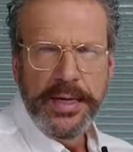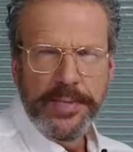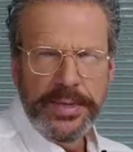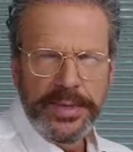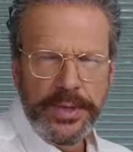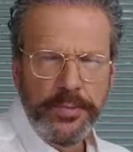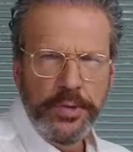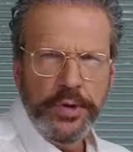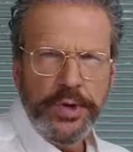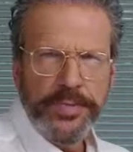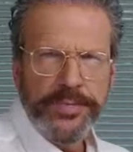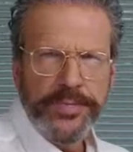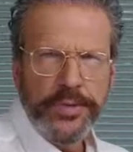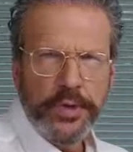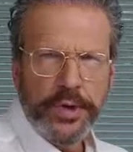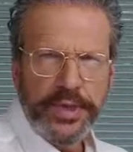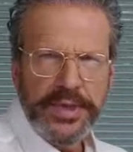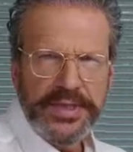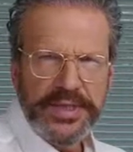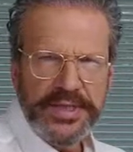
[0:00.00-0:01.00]
Потому что
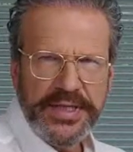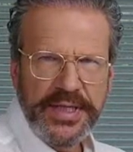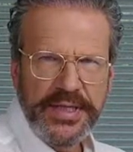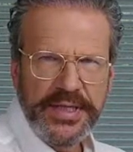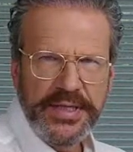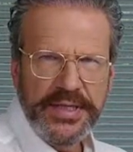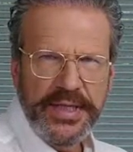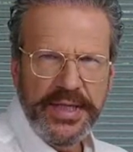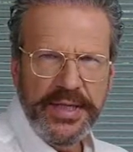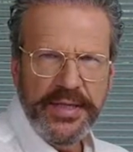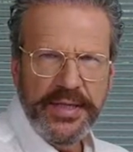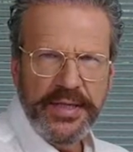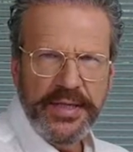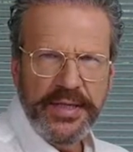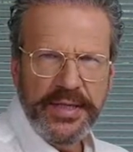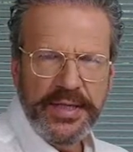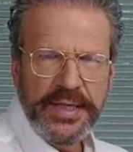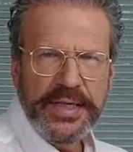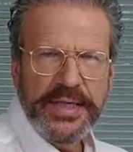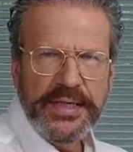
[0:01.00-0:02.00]
флуоресценция
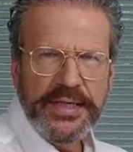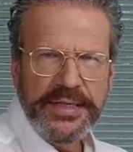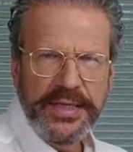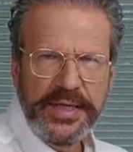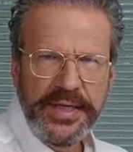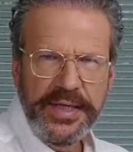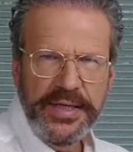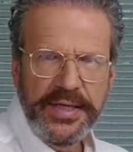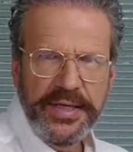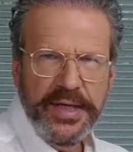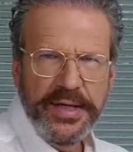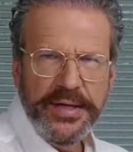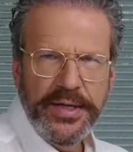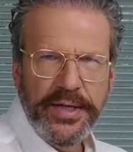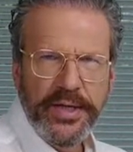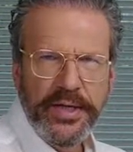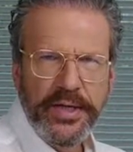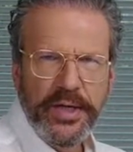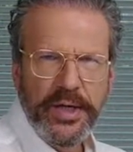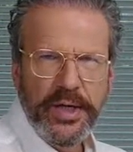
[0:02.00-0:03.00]
зрительно
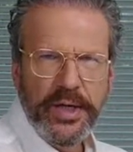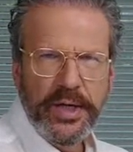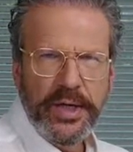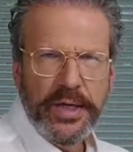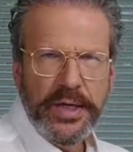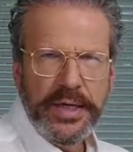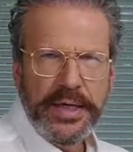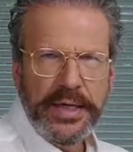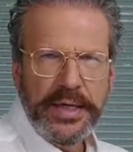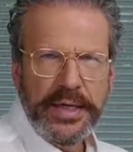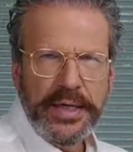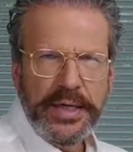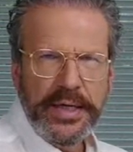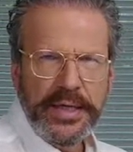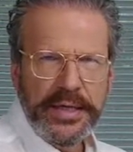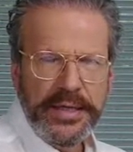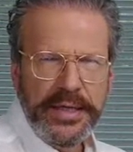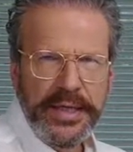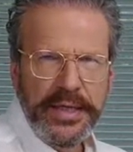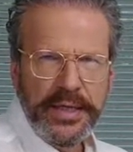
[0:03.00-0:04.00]

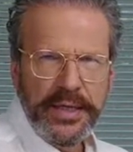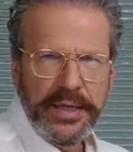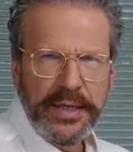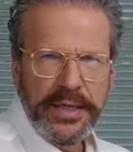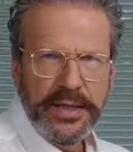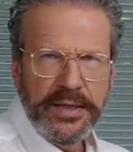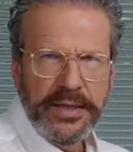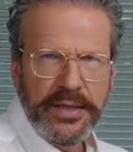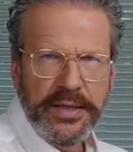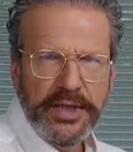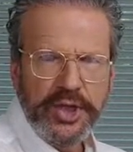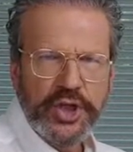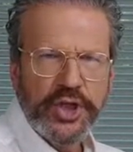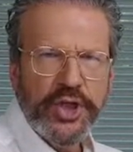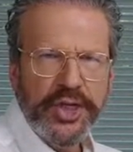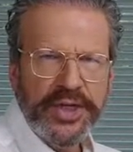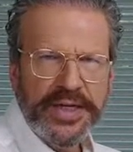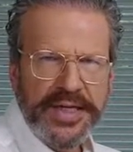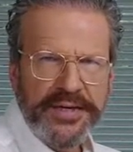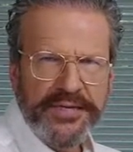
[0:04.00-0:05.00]
делает
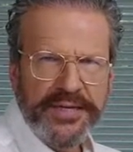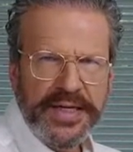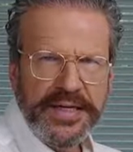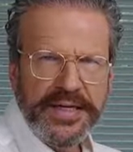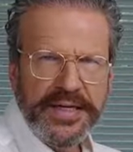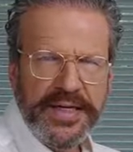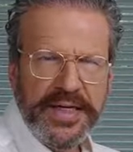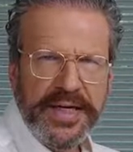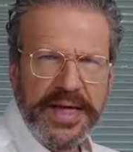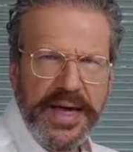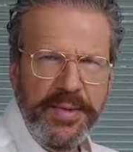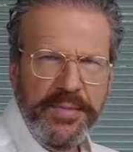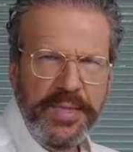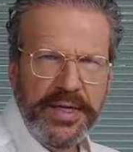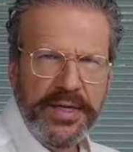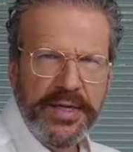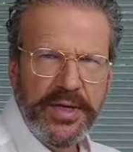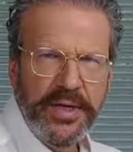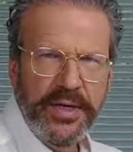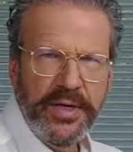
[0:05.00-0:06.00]
желтоватый
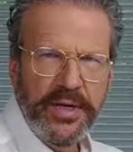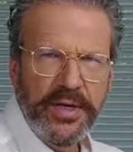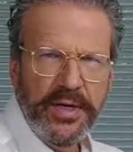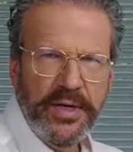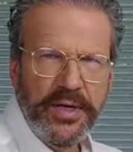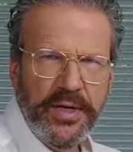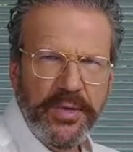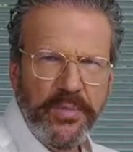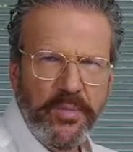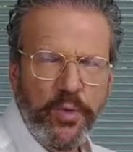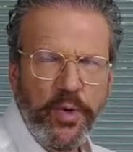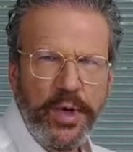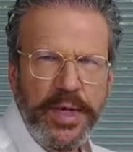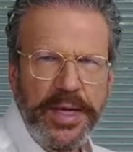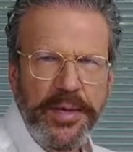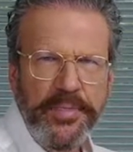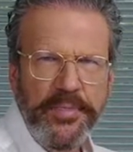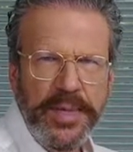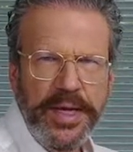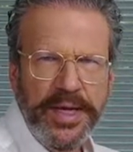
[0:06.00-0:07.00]
камень
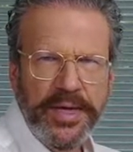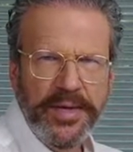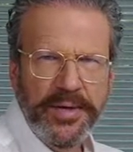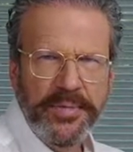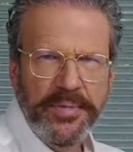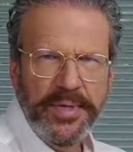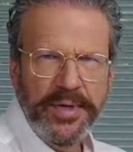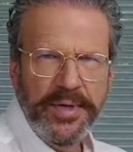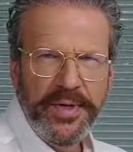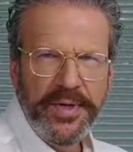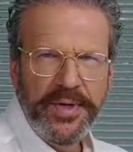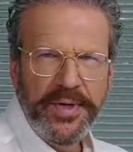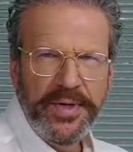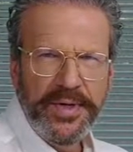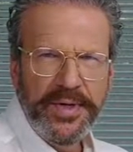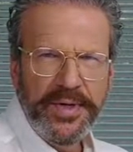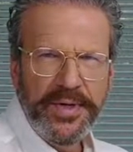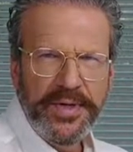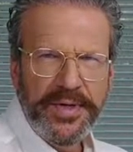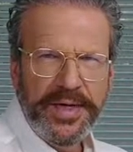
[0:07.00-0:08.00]
более белым.
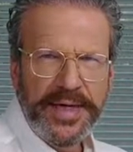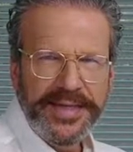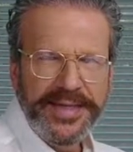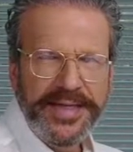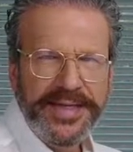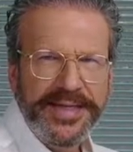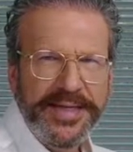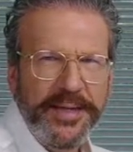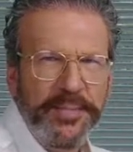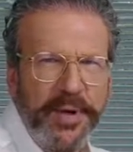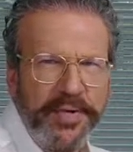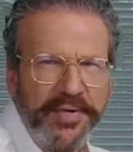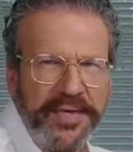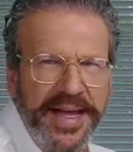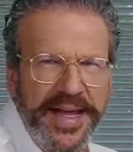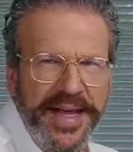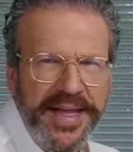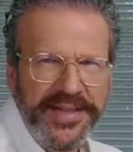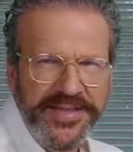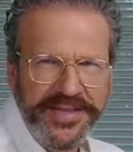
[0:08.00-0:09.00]
Она
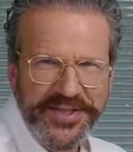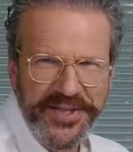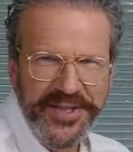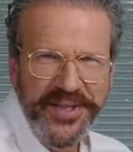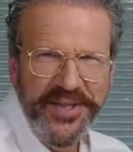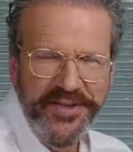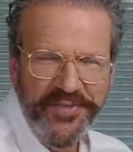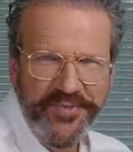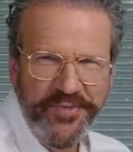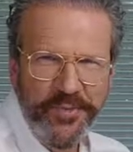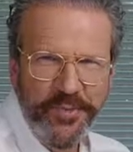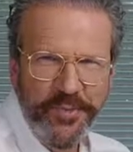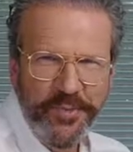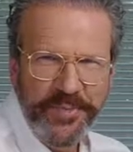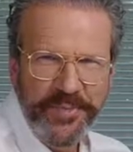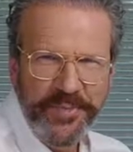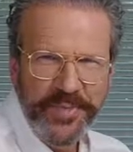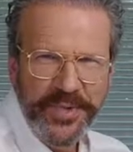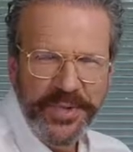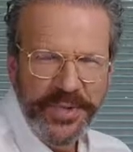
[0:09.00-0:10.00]
добавляет синеву.
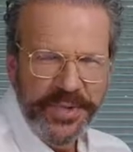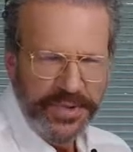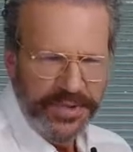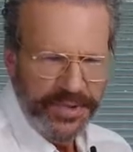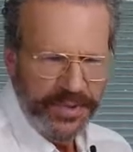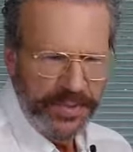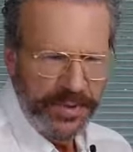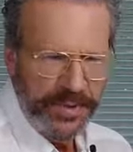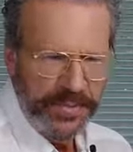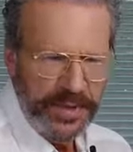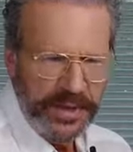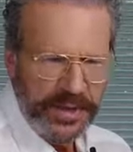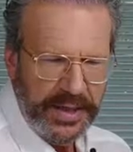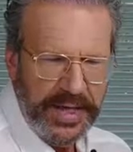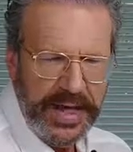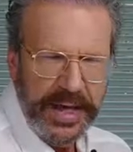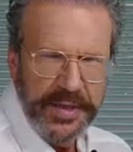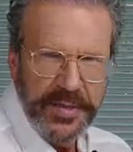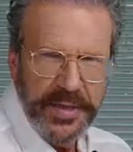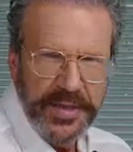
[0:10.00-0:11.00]
Например,
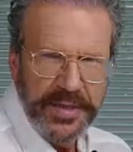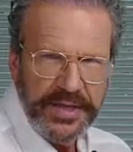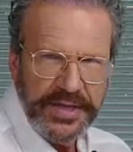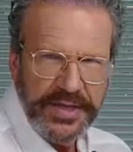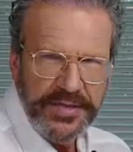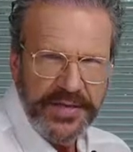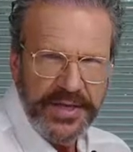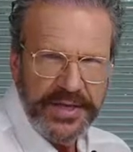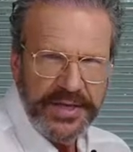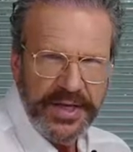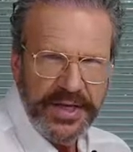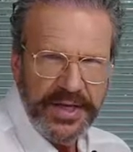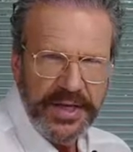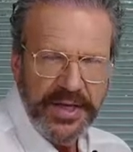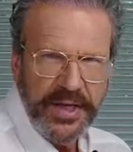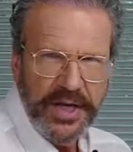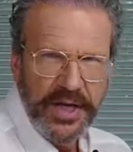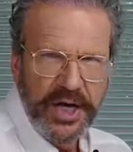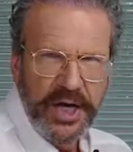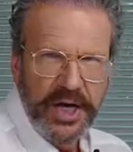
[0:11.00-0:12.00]
камень цвета
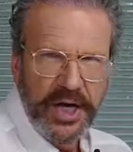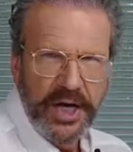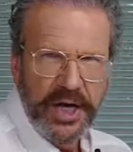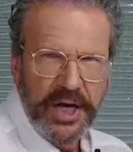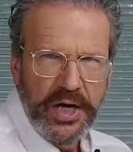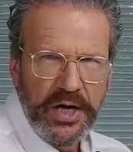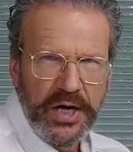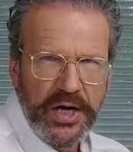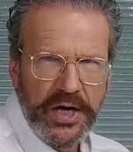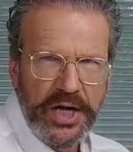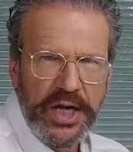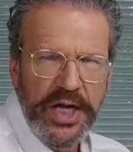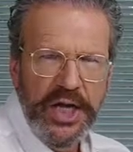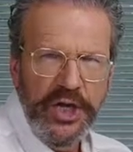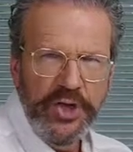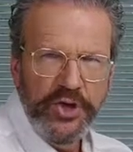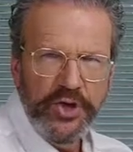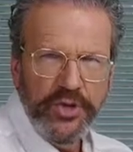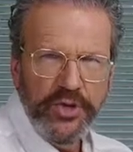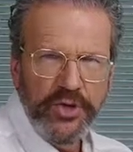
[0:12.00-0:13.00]

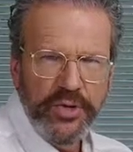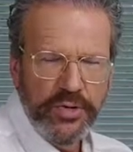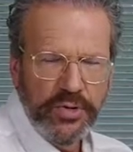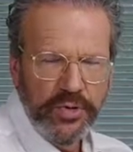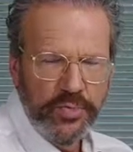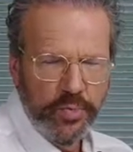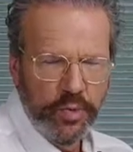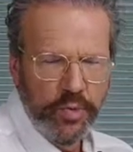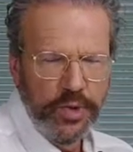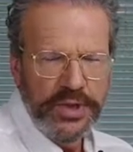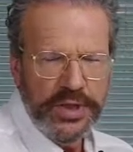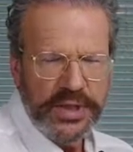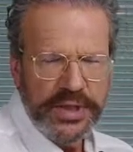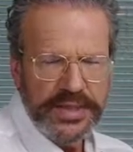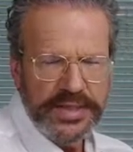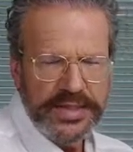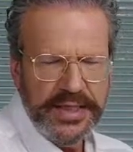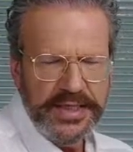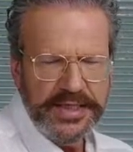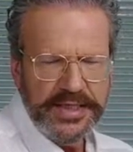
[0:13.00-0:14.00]
H будет
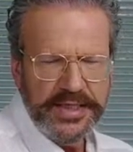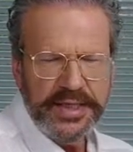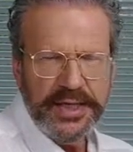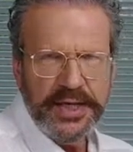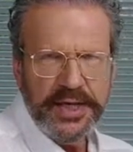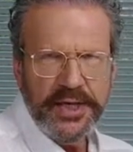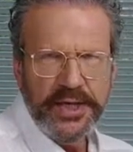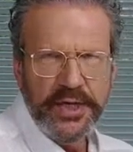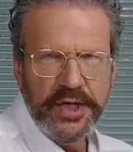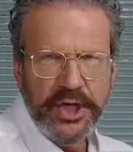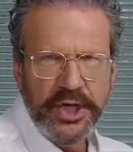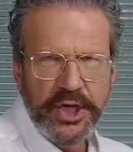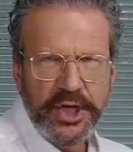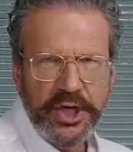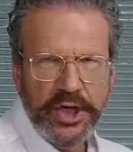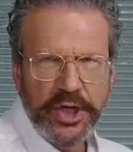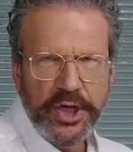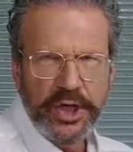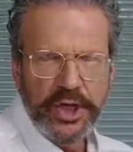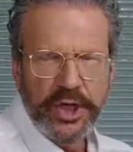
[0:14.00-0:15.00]
казаться как
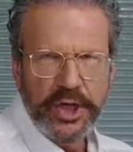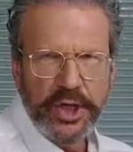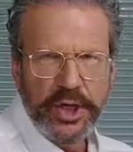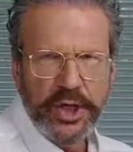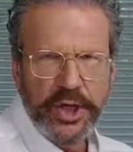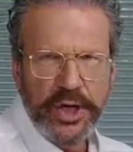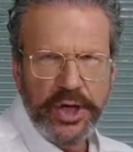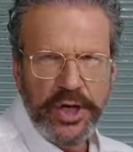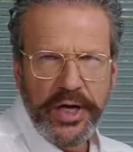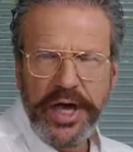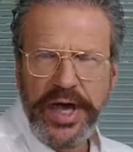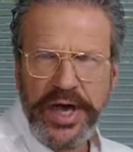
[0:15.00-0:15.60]
F.